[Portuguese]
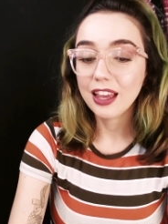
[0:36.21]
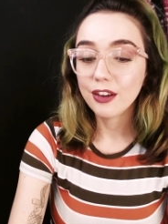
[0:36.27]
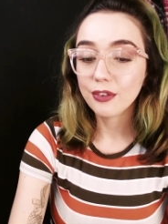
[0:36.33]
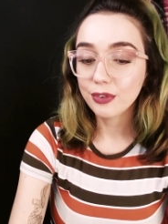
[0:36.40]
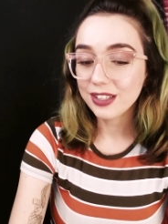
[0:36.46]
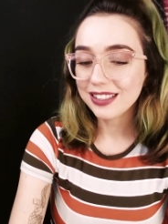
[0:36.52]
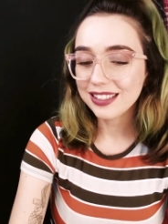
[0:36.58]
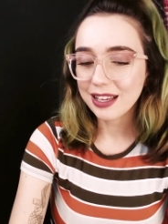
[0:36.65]

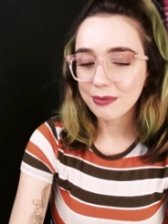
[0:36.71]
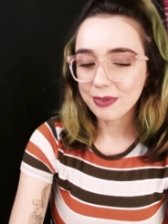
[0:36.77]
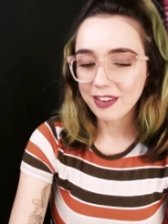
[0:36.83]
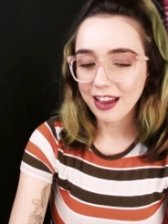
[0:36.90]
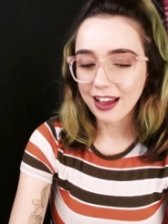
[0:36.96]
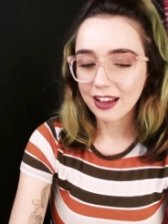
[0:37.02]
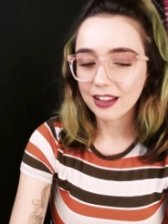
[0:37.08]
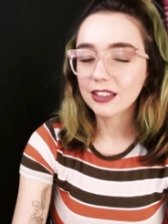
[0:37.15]
Fui
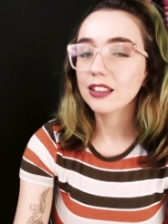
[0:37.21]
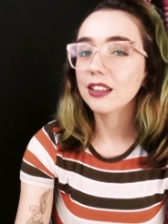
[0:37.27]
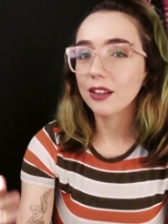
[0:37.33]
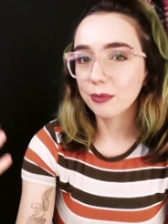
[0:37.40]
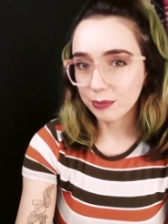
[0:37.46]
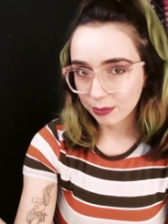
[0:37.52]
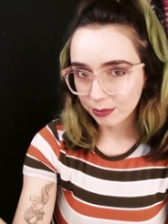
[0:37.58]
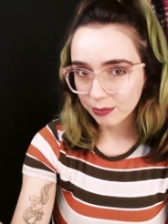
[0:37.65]

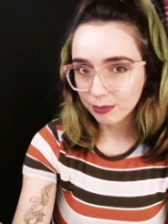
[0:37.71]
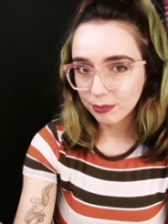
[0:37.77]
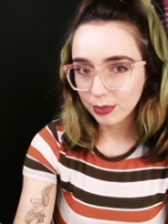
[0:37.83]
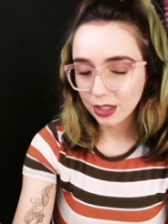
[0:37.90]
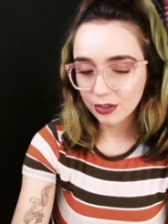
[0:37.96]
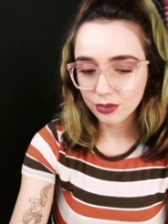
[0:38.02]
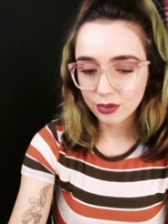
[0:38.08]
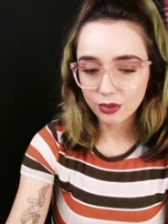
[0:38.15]
desafiada
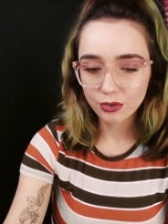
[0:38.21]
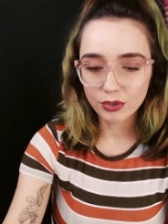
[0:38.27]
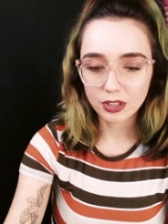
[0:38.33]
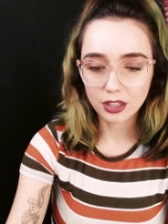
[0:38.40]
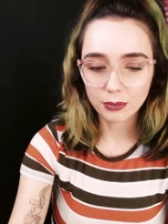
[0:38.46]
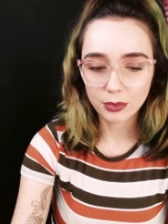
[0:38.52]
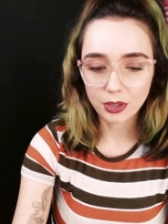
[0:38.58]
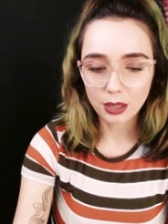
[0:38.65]
pelo seu
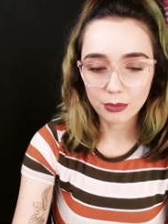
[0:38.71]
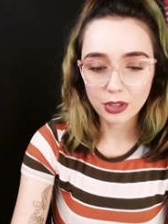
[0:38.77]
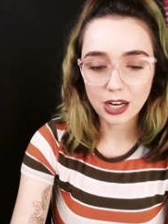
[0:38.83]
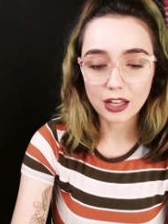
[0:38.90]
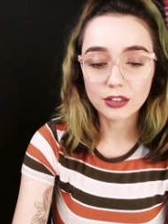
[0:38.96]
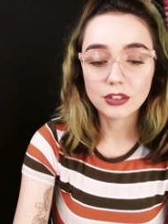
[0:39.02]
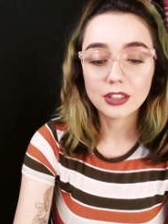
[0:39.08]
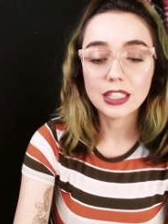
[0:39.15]
Juliano, meu
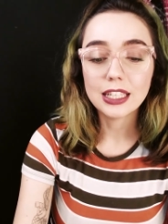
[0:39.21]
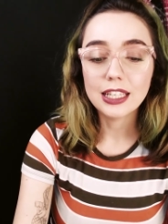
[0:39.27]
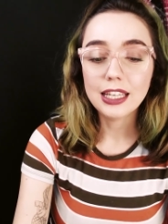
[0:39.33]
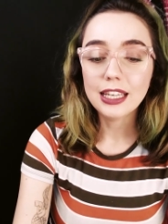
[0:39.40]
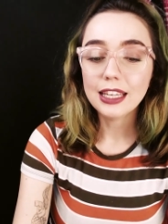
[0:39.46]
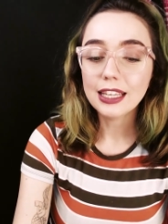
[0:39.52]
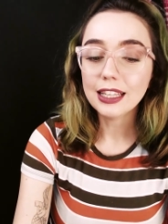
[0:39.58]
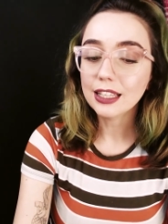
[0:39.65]
namorado,
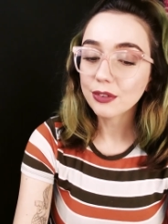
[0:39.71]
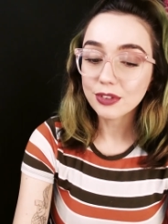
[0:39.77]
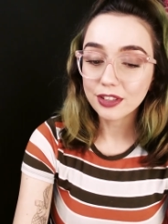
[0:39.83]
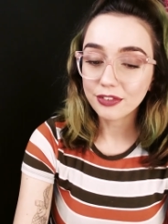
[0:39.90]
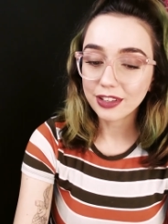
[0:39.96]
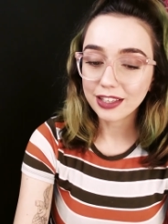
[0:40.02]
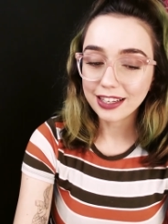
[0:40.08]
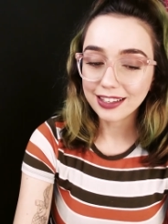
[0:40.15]
e não
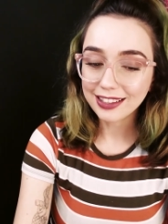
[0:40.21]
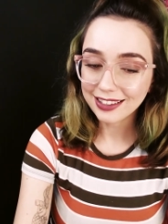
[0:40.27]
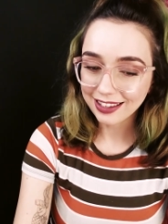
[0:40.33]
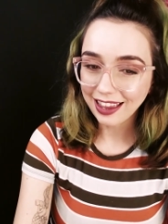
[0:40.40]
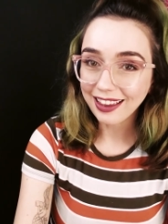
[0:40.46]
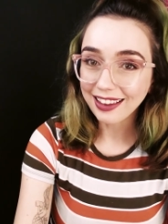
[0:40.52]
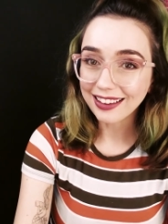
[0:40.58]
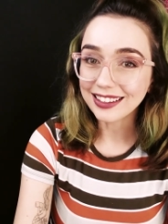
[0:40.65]
desafiarei
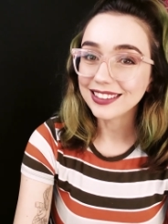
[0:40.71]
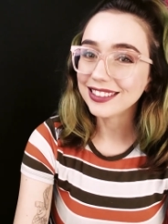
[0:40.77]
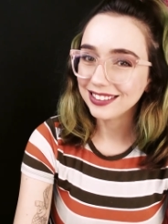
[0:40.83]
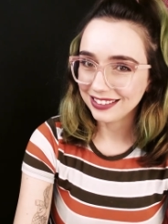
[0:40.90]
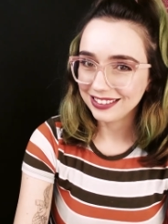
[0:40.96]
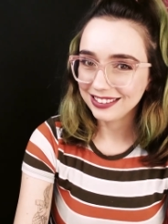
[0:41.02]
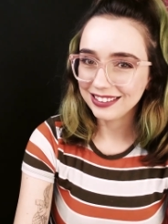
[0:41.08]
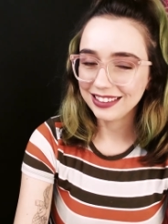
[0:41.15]
ninguém
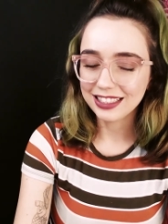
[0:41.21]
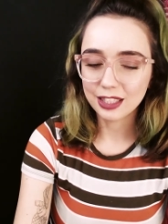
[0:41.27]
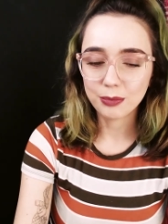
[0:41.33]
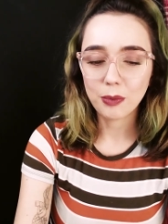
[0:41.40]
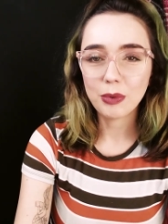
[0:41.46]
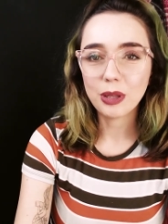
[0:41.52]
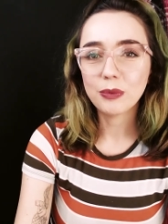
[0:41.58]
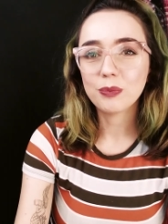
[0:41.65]

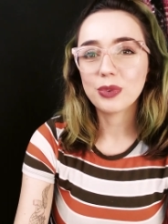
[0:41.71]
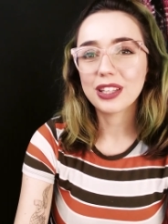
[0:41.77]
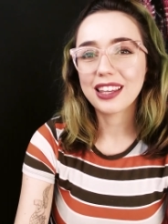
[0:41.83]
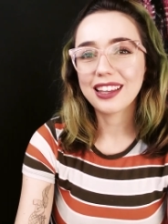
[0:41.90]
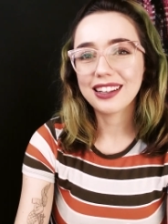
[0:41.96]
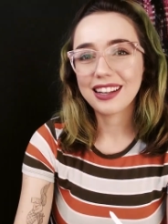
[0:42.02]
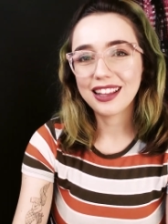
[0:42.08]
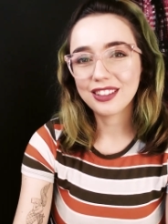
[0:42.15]
nesse momento,
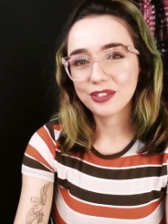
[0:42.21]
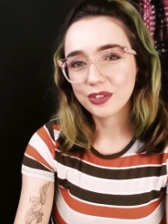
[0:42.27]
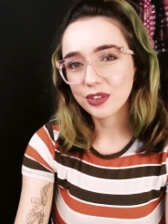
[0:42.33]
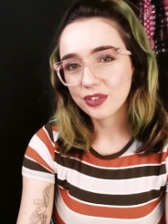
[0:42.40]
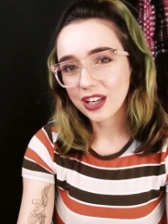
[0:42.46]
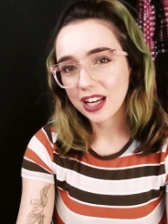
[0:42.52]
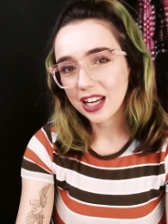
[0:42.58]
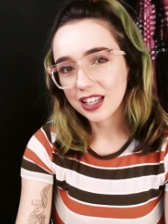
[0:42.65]
fiquei né, não
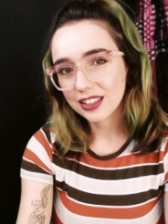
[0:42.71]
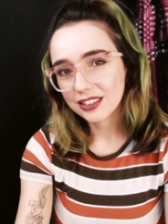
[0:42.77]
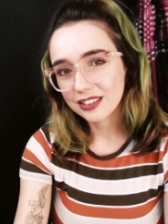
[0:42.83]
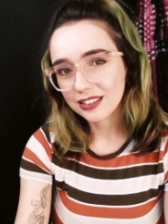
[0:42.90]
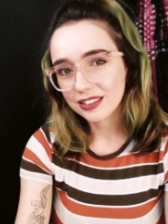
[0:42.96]
vou ficar